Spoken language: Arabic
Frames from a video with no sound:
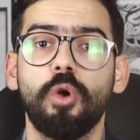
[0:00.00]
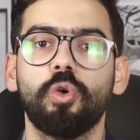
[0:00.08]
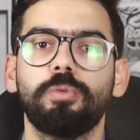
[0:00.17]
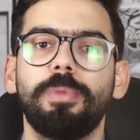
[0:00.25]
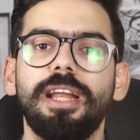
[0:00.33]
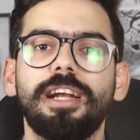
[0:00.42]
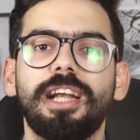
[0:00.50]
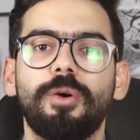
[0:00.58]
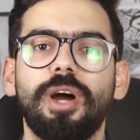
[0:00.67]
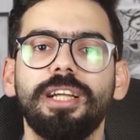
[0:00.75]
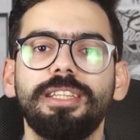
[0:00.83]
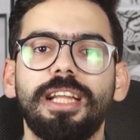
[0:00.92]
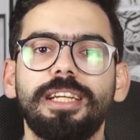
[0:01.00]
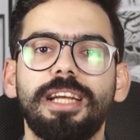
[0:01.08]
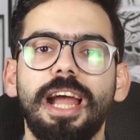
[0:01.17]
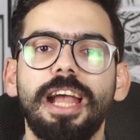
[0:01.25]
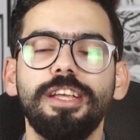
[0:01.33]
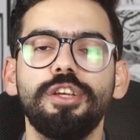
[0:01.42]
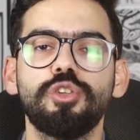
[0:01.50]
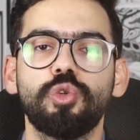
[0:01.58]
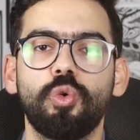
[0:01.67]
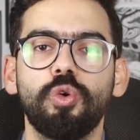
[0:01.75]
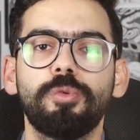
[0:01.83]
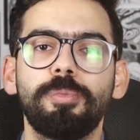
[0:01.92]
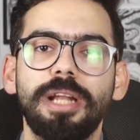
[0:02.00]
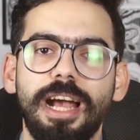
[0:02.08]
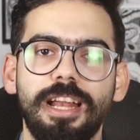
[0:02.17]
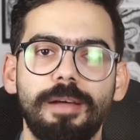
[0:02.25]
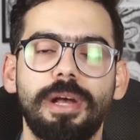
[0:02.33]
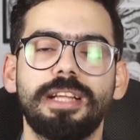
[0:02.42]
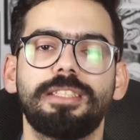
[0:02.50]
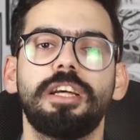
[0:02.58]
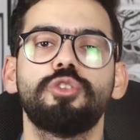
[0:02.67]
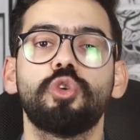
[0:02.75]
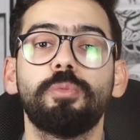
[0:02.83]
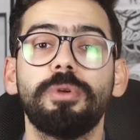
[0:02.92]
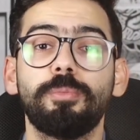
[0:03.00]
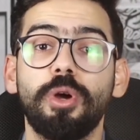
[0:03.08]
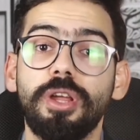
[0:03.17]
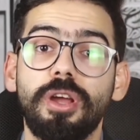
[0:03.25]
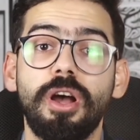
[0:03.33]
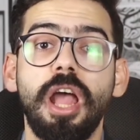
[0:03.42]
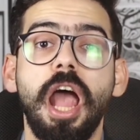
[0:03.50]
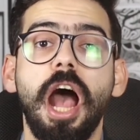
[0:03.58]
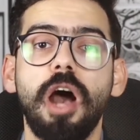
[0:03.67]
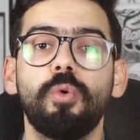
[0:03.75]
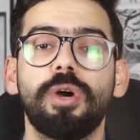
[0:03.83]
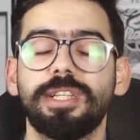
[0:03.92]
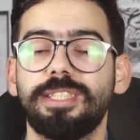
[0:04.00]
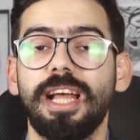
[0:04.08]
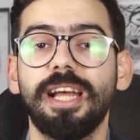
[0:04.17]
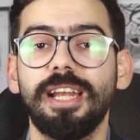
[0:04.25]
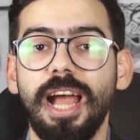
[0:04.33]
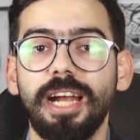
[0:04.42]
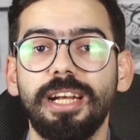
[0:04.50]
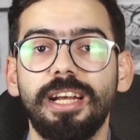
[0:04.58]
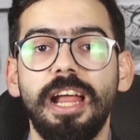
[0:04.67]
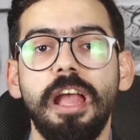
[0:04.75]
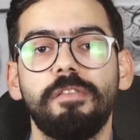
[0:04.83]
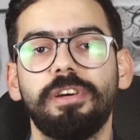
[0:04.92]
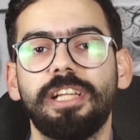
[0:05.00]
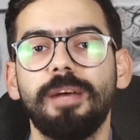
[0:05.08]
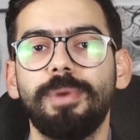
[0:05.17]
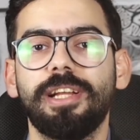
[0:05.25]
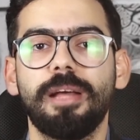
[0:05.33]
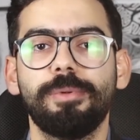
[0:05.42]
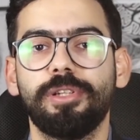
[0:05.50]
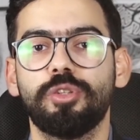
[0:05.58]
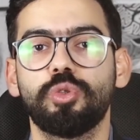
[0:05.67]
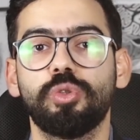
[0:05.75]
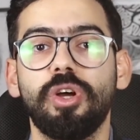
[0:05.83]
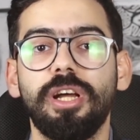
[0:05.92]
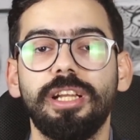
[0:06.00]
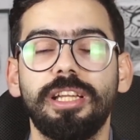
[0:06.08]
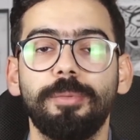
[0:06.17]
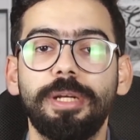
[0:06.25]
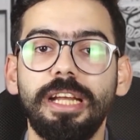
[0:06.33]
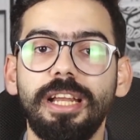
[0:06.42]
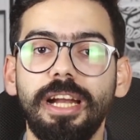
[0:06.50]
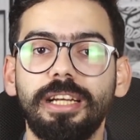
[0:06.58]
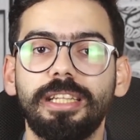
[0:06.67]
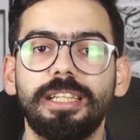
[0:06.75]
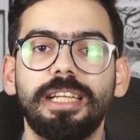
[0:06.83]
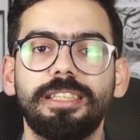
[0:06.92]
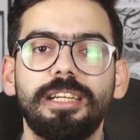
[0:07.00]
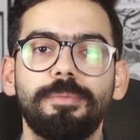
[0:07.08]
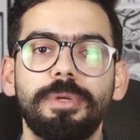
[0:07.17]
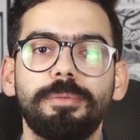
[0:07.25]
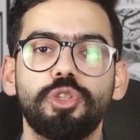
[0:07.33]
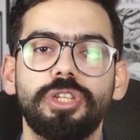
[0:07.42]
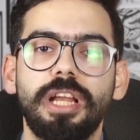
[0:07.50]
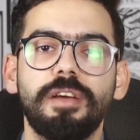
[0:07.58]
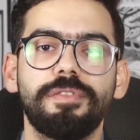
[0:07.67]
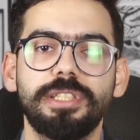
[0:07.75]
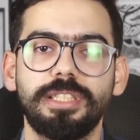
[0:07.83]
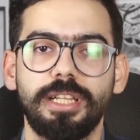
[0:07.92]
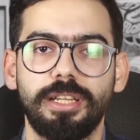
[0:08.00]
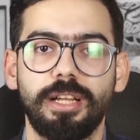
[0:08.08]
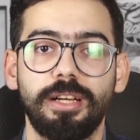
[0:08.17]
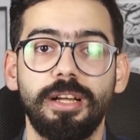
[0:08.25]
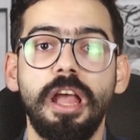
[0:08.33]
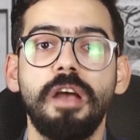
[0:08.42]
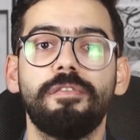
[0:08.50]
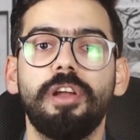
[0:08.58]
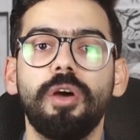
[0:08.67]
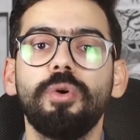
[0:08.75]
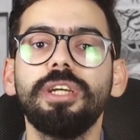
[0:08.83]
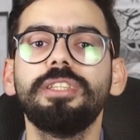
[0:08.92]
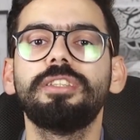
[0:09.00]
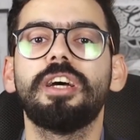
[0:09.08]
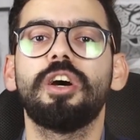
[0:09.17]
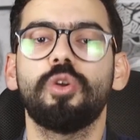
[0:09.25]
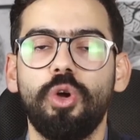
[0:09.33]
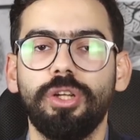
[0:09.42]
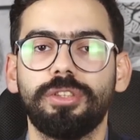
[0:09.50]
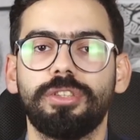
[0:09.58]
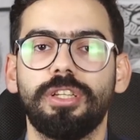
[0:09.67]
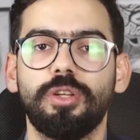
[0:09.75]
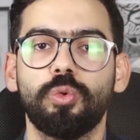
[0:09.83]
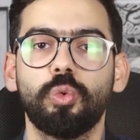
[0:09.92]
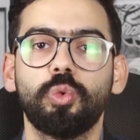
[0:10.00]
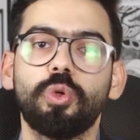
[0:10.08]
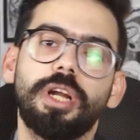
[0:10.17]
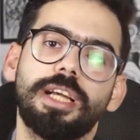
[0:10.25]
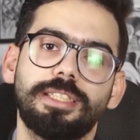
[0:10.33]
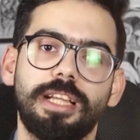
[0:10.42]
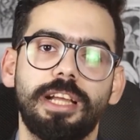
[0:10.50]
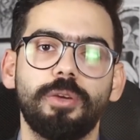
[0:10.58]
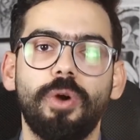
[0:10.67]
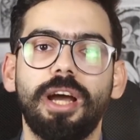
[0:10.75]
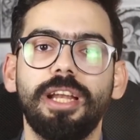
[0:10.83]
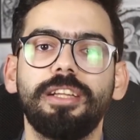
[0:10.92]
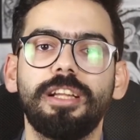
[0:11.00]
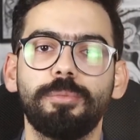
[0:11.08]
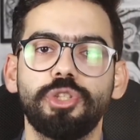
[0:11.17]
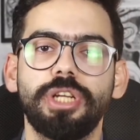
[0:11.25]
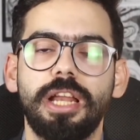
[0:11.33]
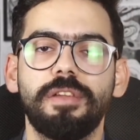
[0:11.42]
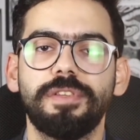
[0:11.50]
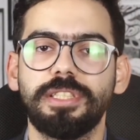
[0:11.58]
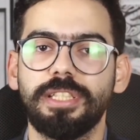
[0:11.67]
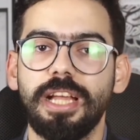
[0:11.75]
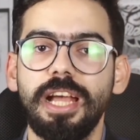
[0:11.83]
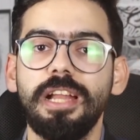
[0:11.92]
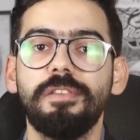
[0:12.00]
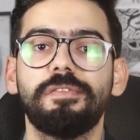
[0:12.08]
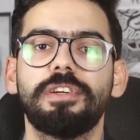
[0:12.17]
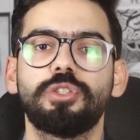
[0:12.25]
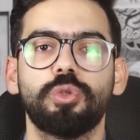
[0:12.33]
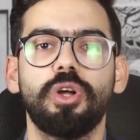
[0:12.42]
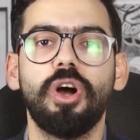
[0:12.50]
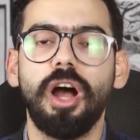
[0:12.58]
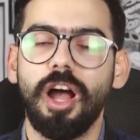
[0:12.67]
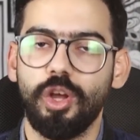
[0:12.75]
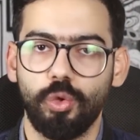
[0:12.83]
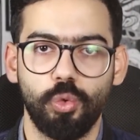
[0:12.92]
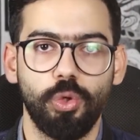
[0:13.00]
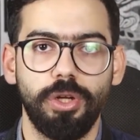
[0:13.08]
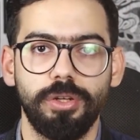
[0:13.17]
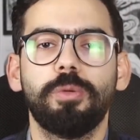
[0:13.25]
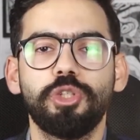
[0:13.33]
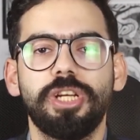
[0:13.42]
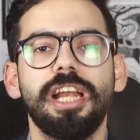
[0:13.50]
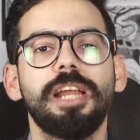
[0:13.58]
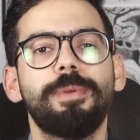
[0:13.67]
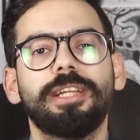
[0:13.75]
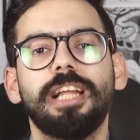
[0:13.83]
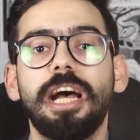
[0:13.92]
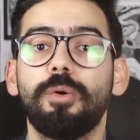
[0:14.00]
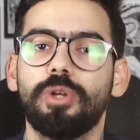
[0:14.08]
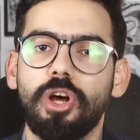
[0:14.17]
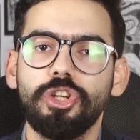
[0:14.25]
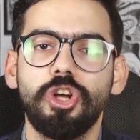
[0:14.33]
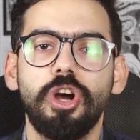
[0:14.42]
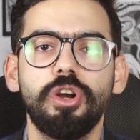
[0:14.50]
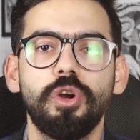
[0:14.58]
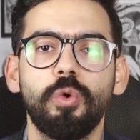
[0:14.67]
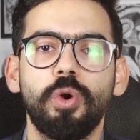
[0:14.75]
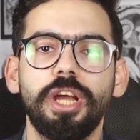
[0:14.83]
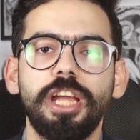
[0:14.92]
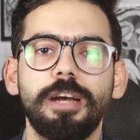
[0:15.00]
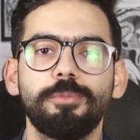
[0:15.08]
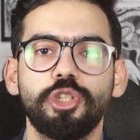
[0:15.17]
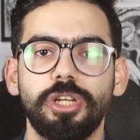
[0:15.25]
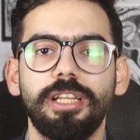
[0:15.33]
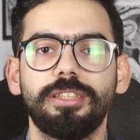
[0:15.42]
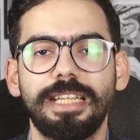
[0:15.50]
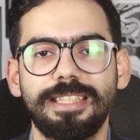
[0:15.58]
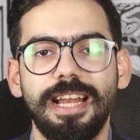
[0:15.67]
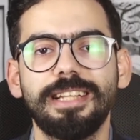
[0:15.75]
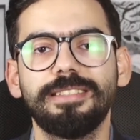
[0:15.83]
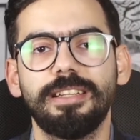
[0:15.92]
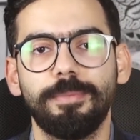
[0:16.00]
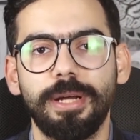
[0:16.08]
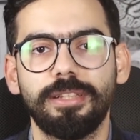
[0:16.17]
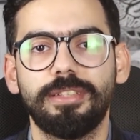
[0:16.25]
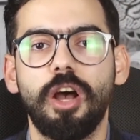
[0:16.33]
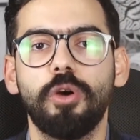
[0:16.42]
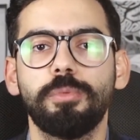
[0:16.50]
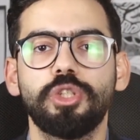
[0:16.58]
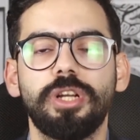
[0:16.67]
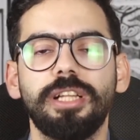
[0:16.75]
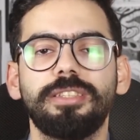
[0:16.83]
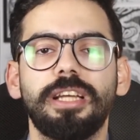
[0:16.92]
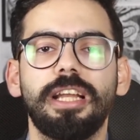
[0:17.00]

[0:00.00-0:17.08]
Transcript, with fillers: خد بالك لو عندك أي شعور بالألم أثناء شرب المية أو أثناء الأكل فده معناه إن الصداع اللي بيجيلك ناتج من مشكلة في السنة فلو أنت رحت لدكتور اسنان وعالجت المشكله اللي في السنان فالصداع هيروح والمشكله اللي بعدها والاشهر وهي مشكله نزلات البرد او مشكله